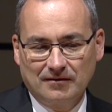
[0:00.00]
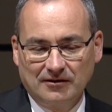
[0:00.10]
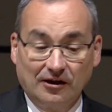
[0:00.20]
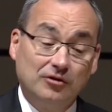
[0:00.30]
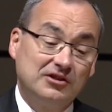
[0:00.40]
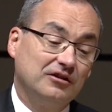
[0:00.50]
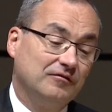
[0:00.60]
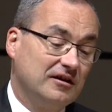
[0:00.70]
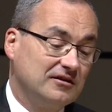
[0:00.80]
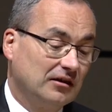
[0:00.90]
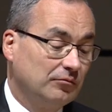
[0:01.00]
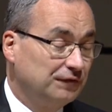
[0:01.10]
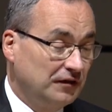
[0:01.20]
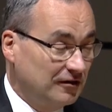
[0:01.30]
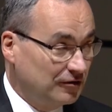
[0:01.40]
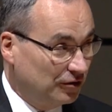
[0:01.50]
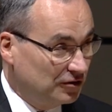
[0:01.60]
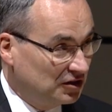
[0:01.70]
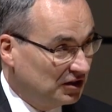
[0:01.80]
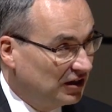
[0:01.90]
dans le
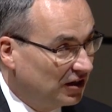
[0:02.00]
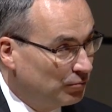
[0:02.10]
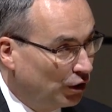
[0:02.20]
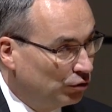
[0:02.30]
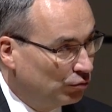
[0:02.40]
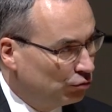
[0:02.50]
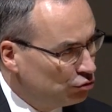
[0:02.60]
monde actuel,